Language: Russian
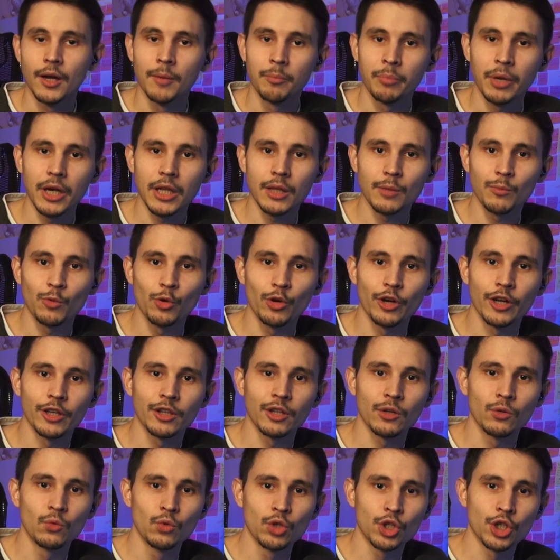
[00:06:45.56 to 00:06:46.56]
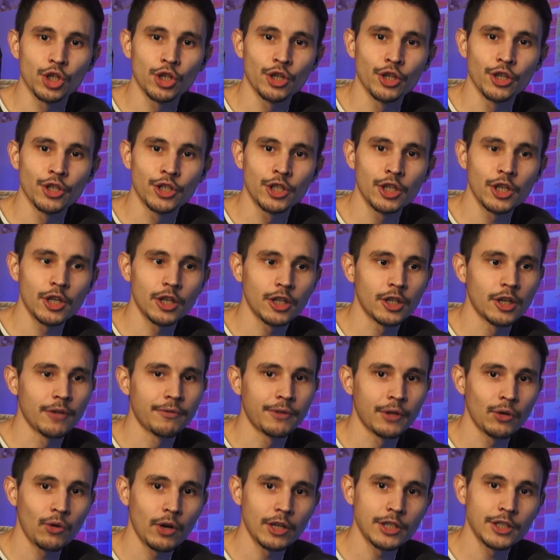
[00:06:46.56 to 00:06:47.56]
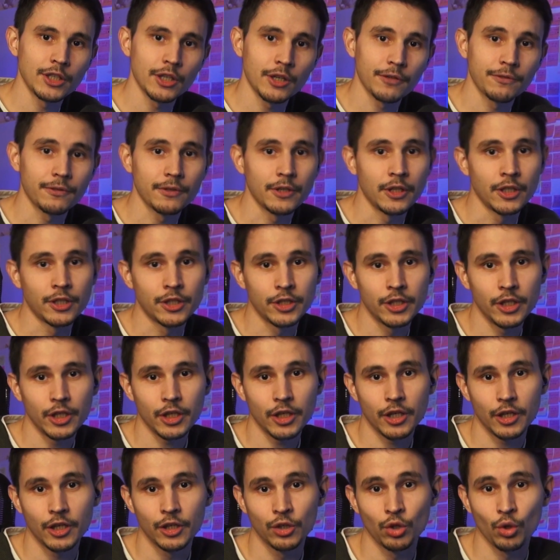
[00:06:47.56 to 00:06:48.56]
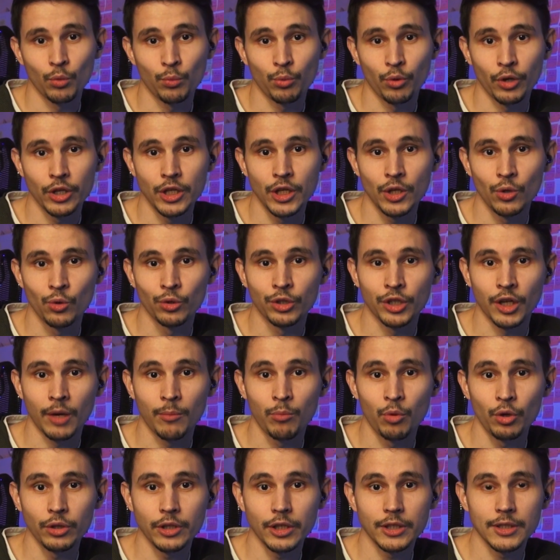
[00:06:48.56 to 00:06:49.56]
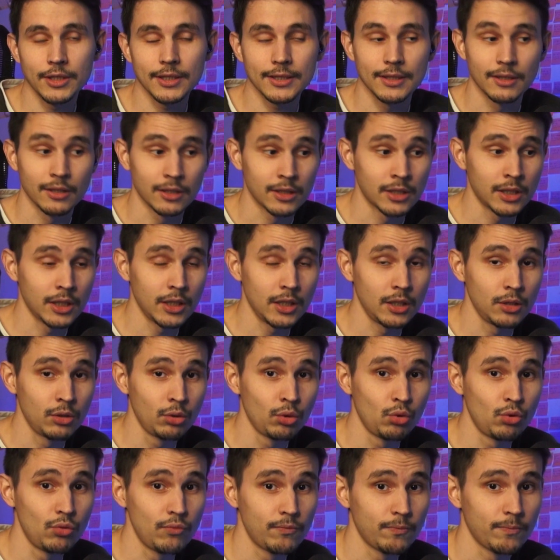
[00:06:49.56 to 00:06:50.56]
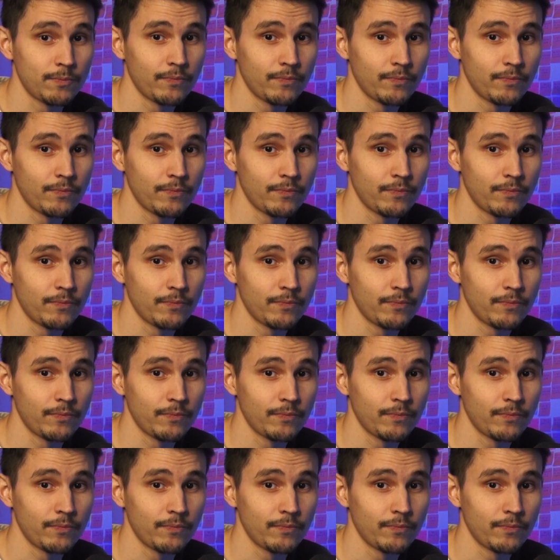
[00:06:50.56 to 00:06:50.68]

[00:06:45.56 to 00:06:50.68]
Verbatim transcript: Поэтому это лучший язык для фрилансеров и тех, кто планирует работать за еду.